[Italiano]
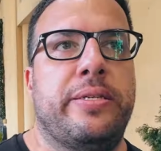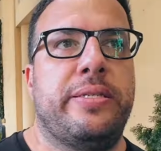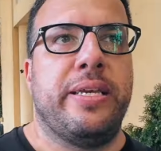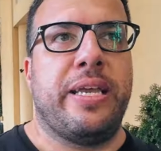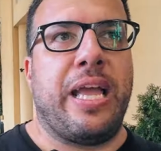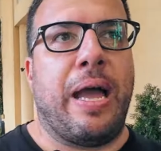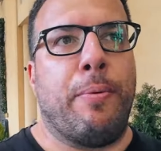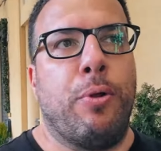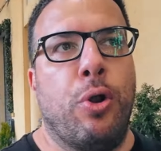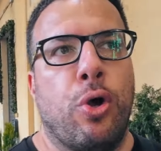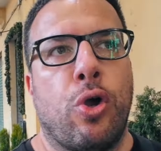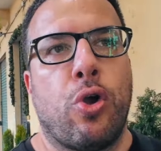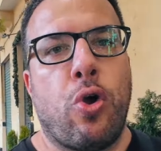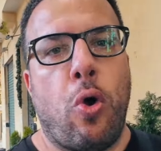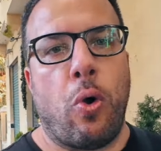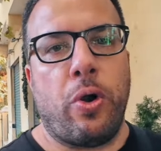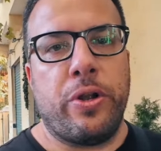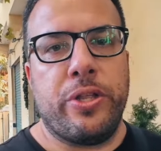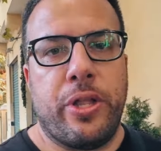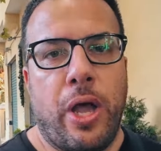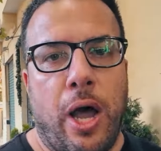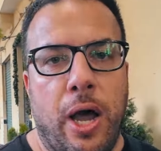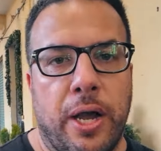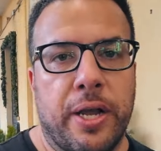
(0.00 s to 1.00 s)
si chiamano
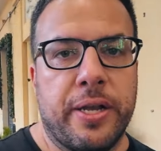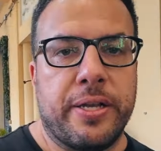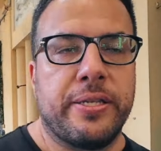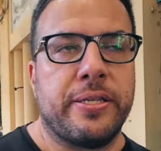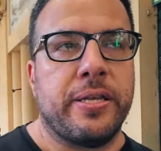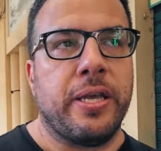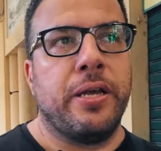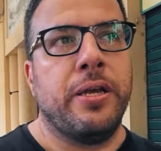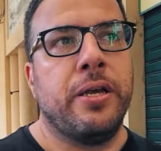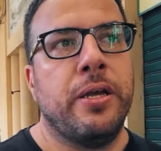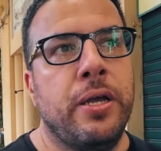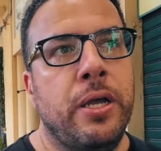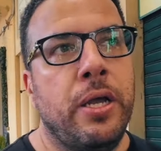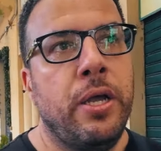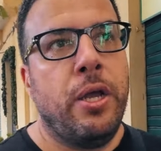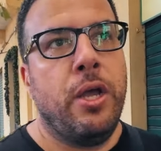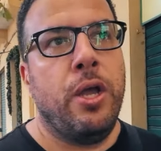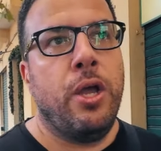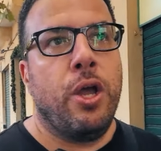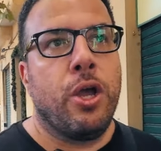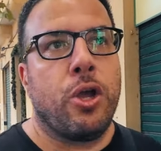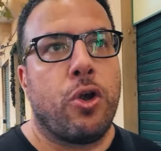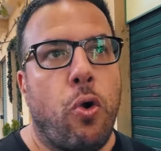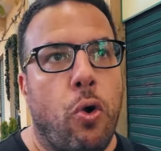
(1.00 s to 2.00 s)
corn dogs.
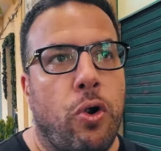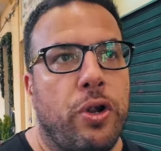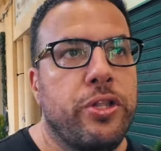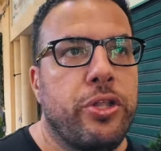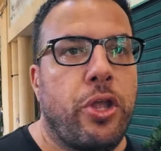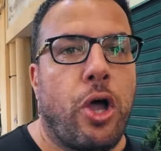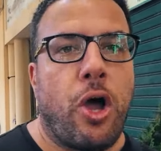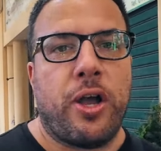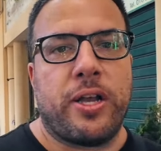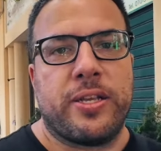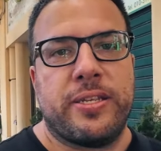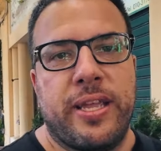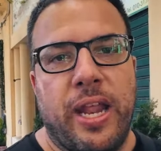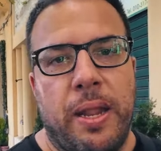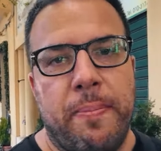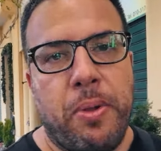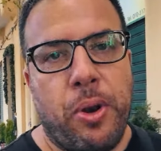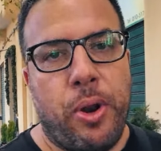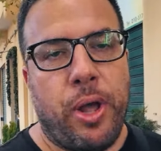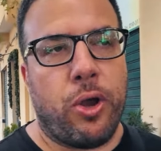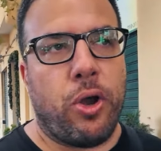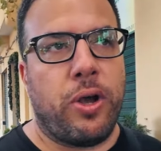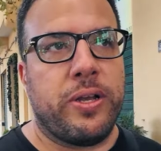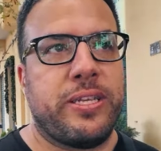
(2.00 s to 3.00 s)
Corn dog sarebbe
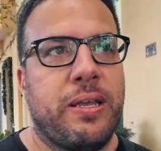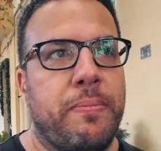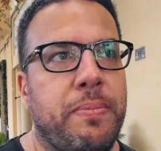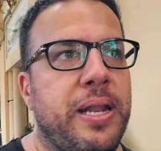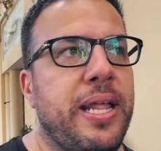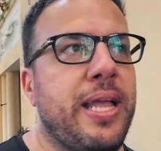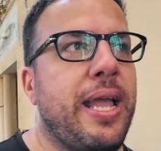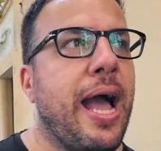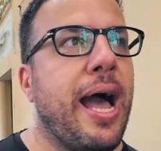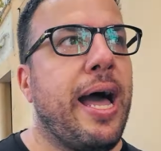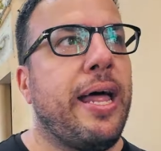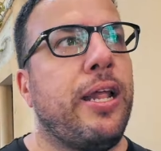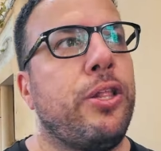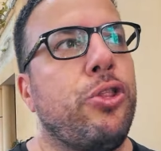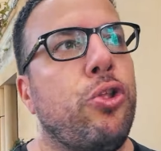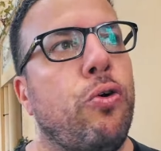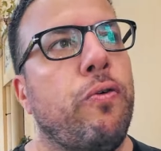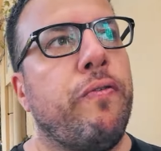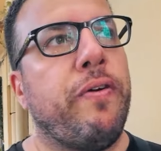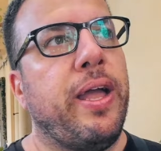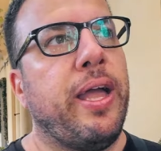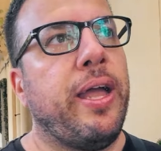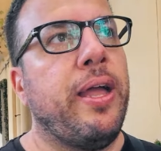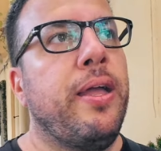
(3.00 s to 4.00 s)
una cosa americana
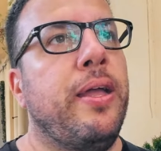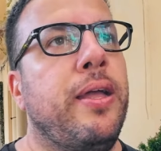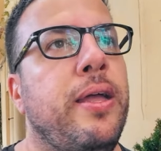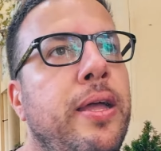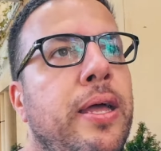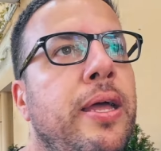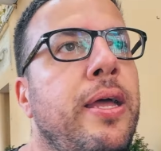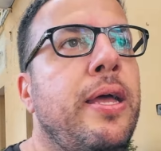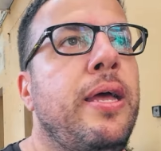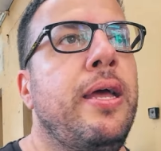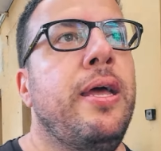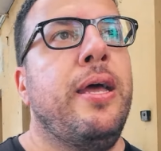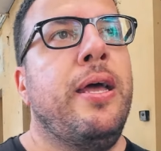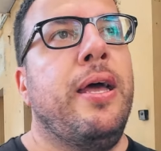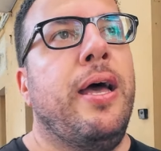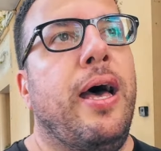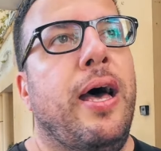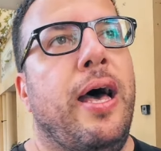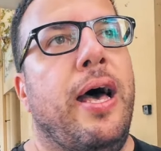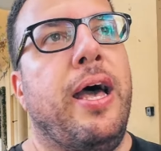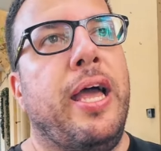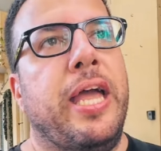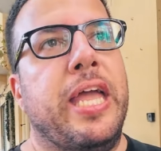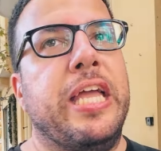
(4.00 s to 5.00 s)
dove
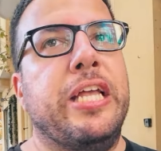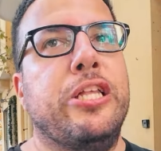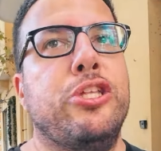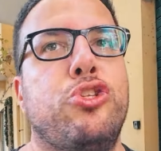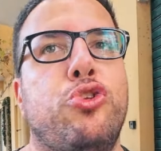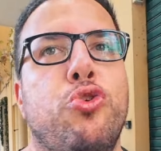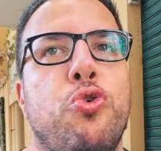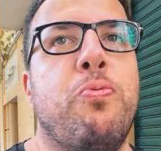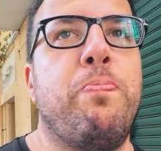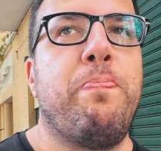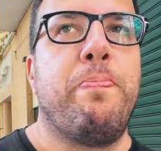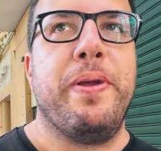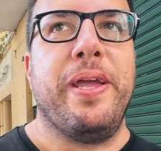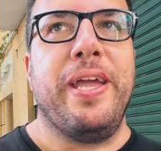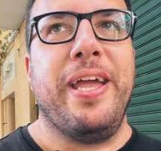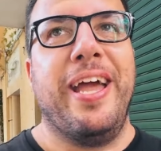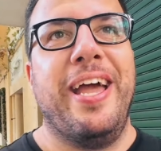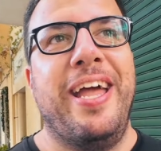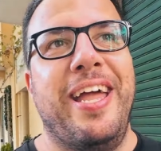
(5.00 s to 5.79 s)
uh, eh, inzuppi